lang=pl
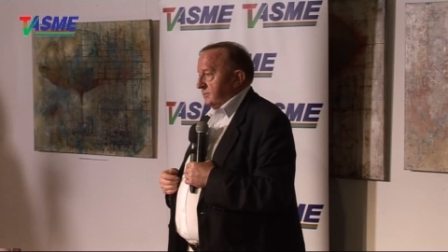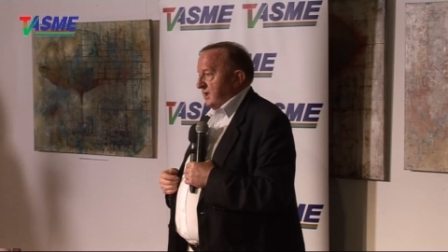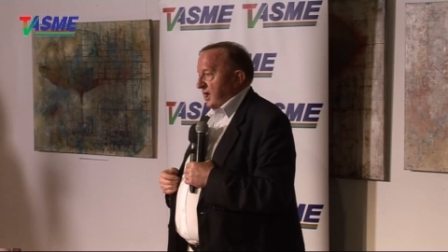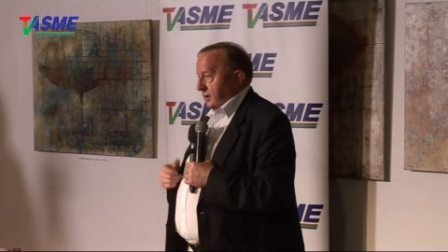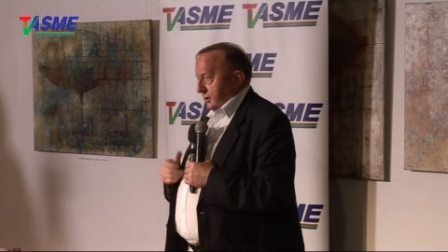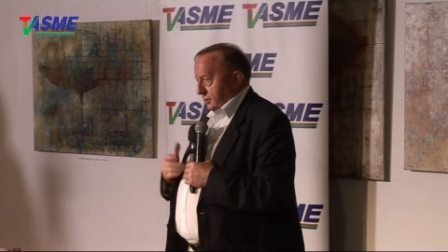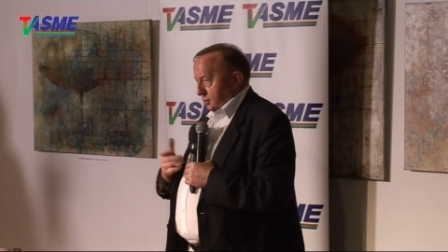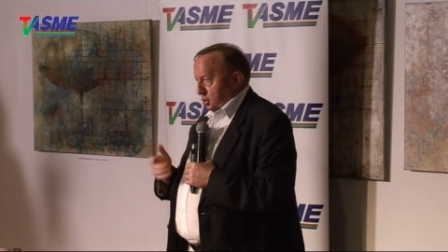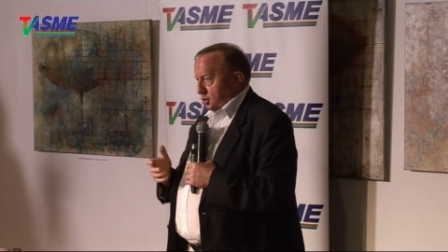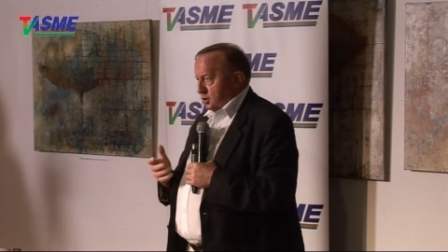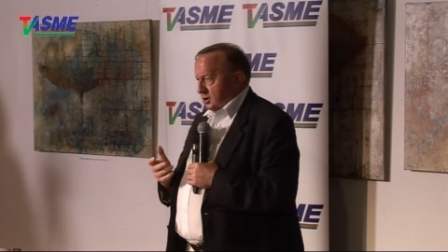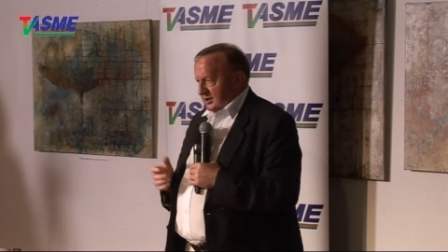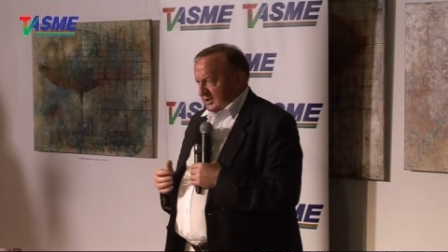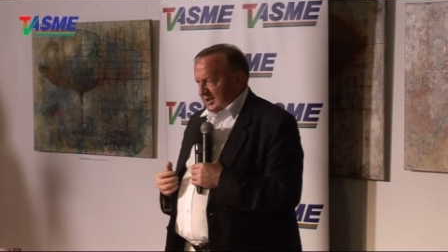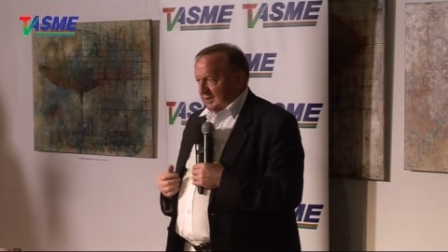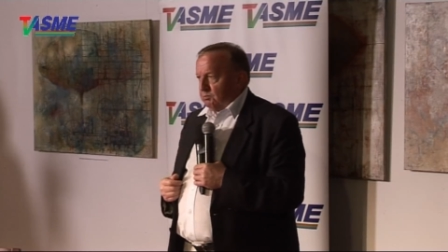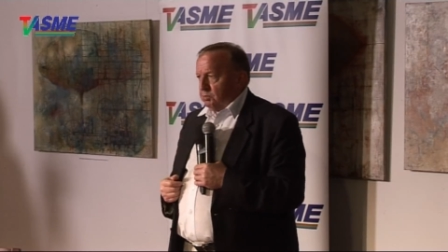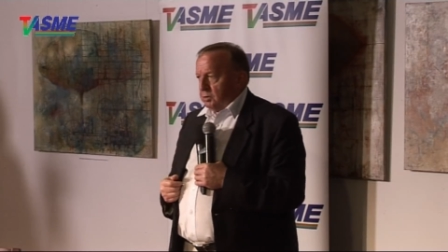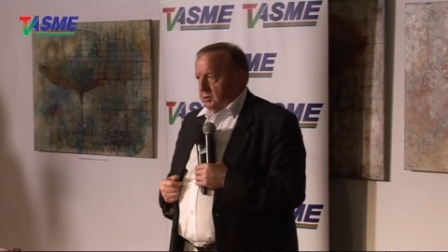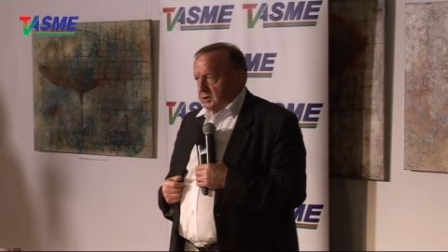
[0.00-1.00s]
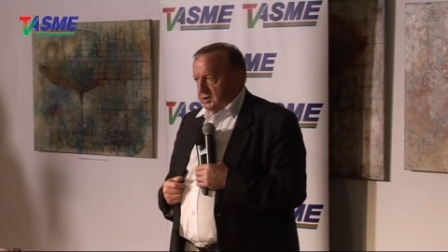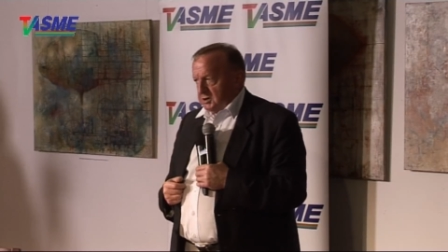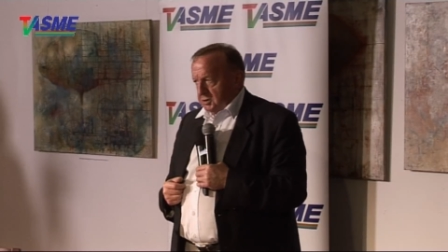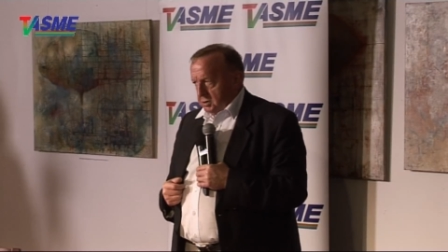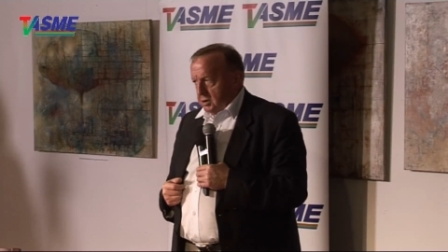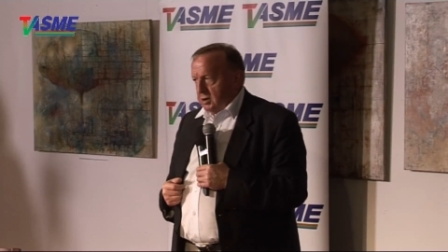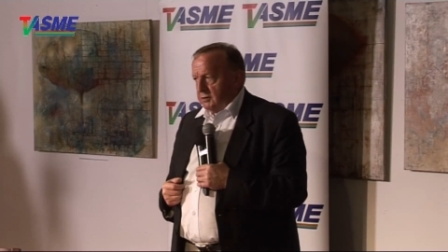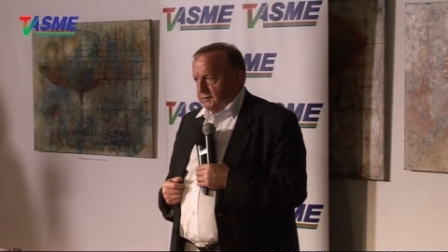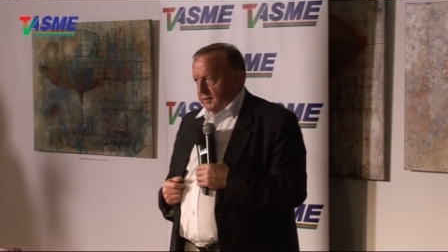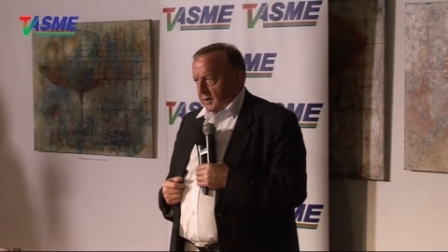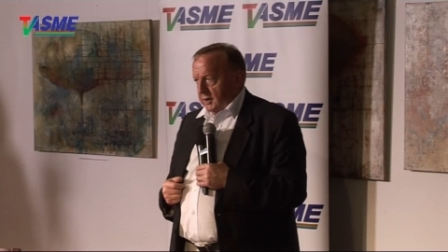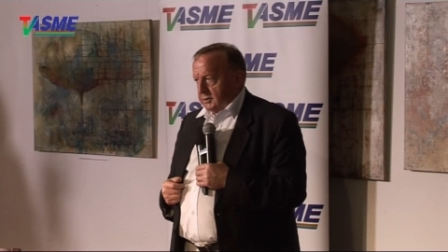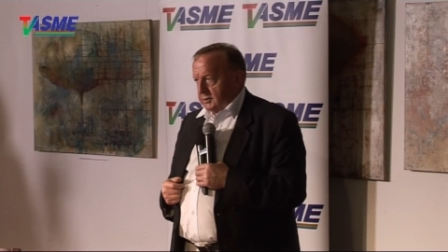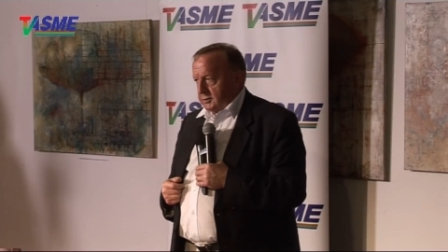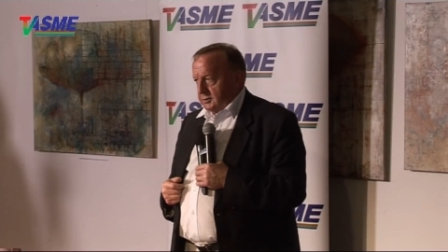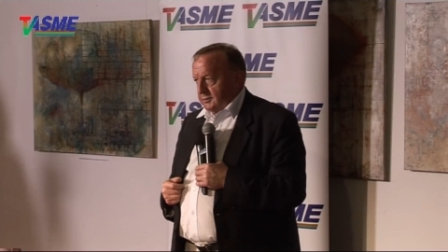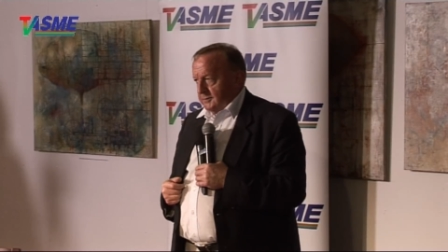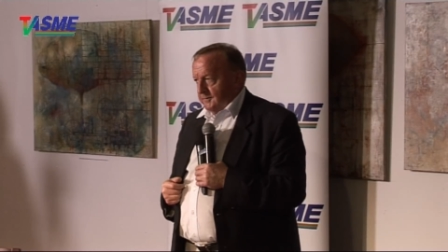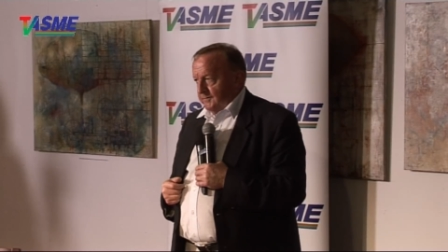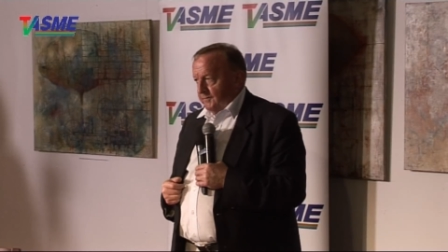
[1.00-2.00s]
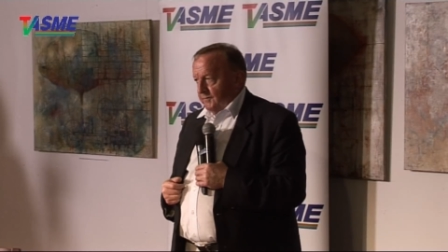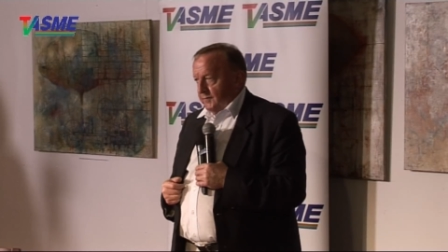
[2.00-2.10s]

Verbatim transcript: jak ktoś chce politykować,